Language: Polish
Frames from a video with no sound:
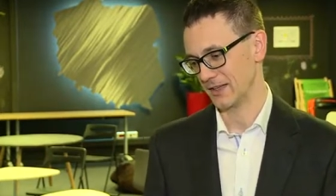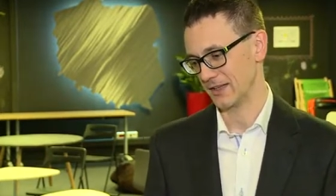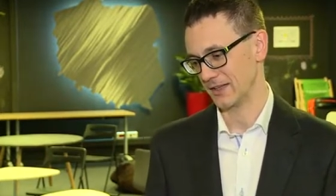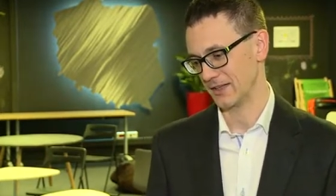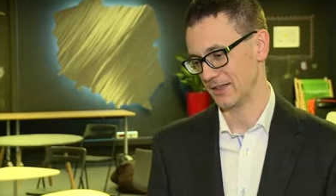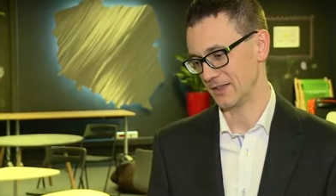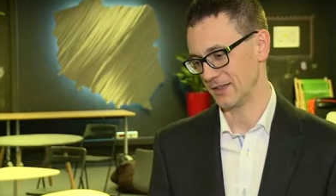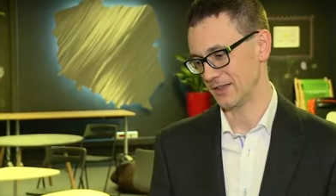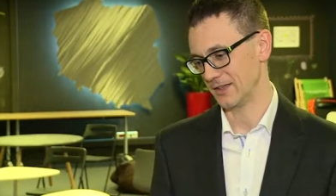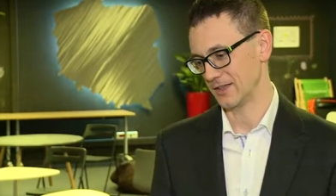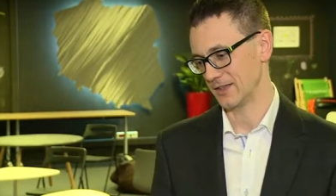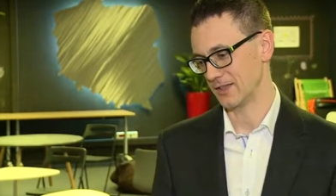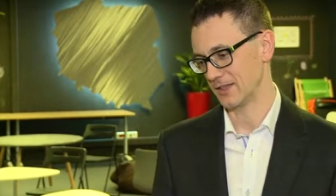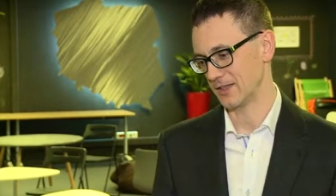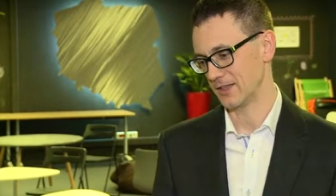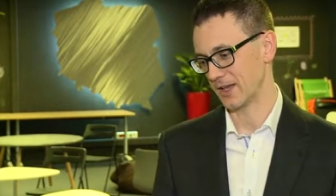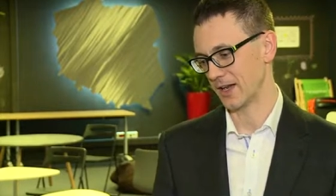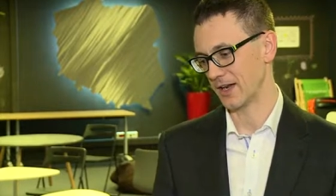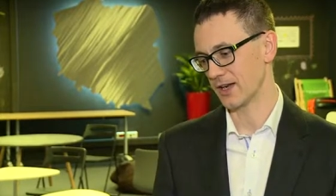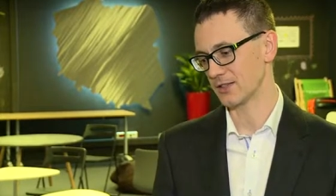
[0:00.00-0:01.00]
E,
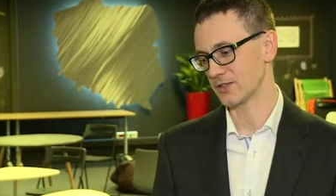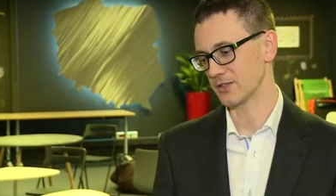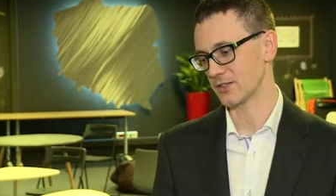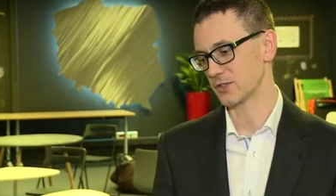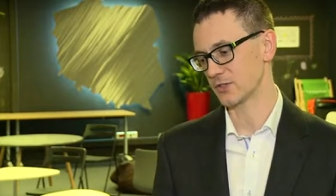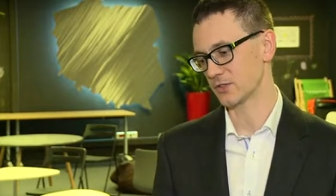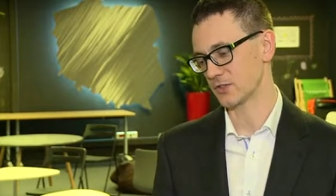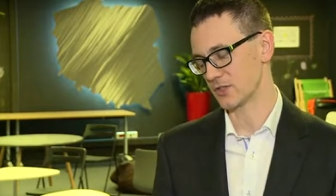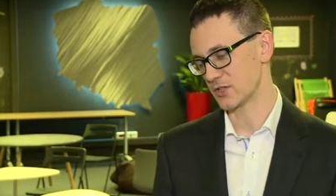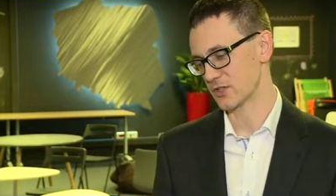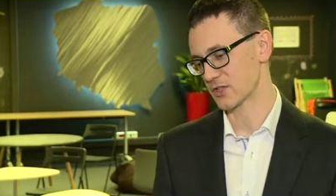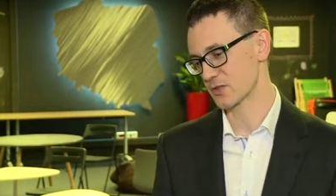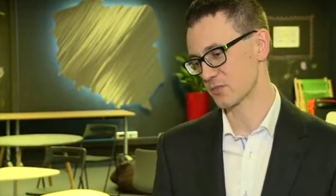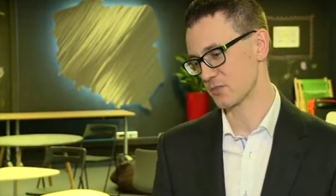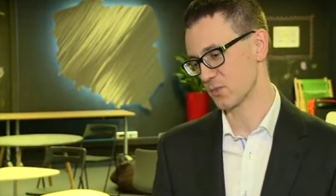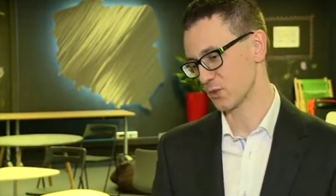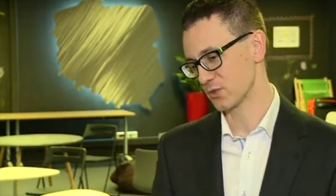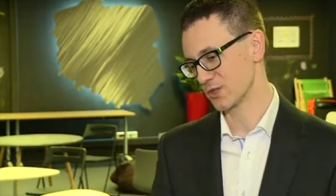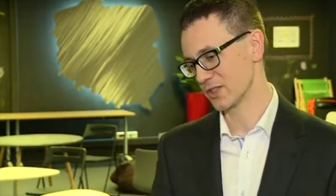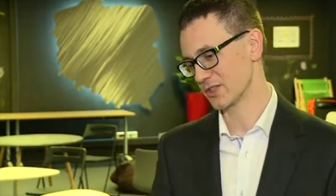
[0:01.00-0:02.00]
ale to jest
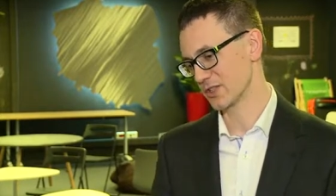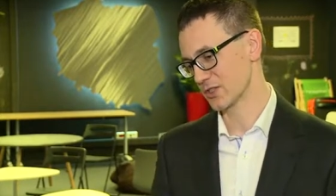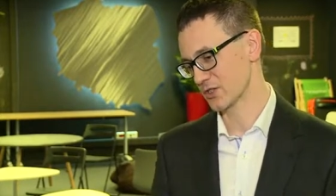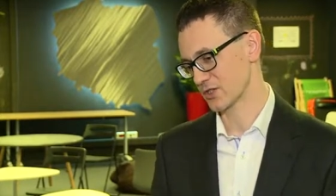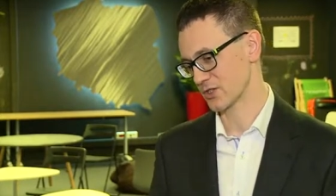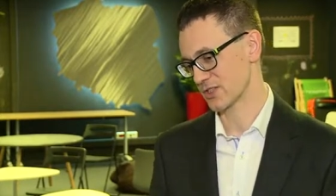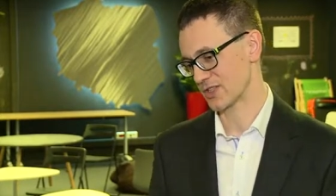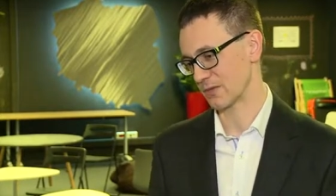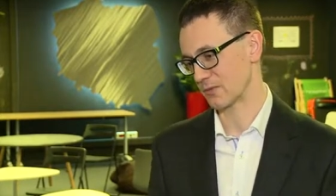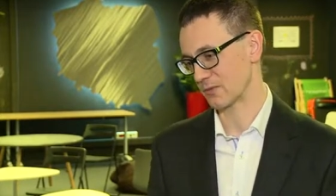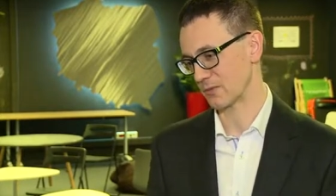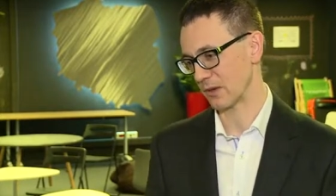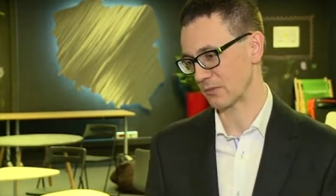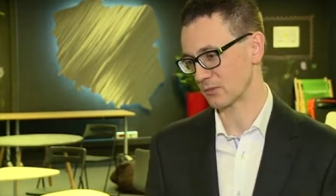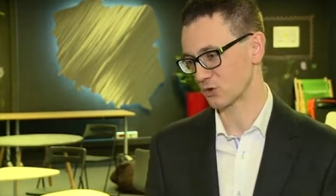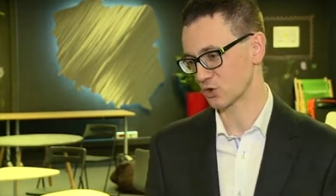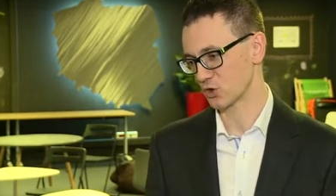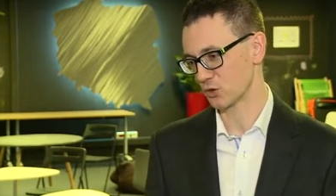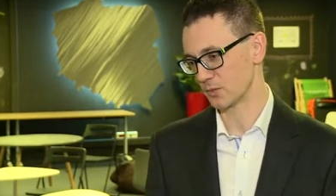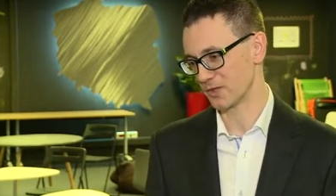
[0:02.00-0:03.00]
spójne też z
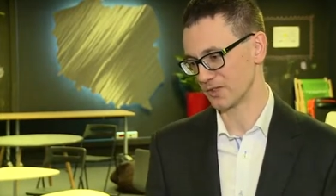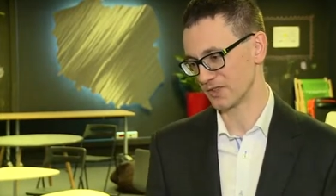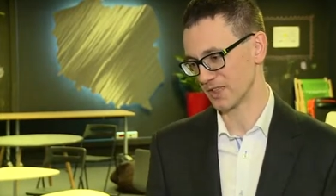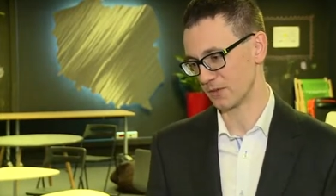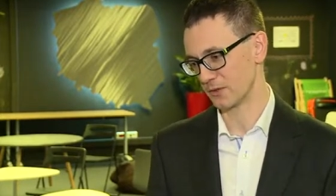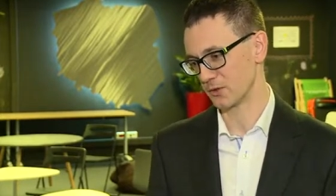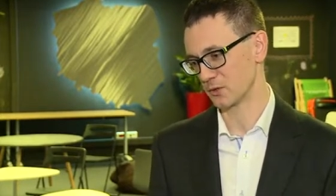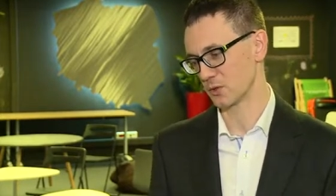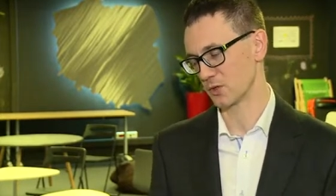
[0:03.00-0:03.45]
samymi dokumentami,